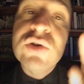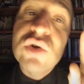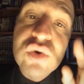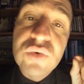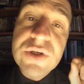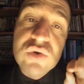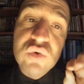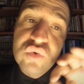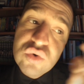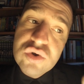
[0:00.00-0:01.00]
Attention, ils
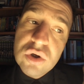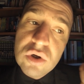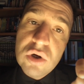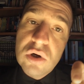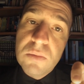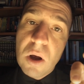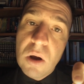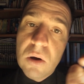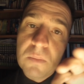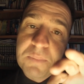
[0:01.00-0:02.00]
sont tous euh,
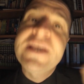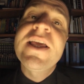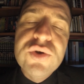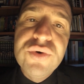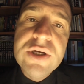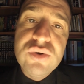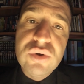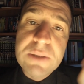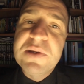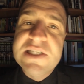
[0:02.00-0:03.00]
euh, précalculés
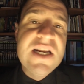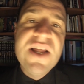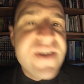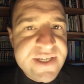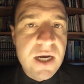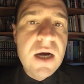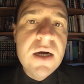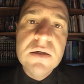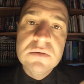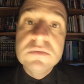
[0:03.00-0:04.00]
sur des PC de la NASA. Hein.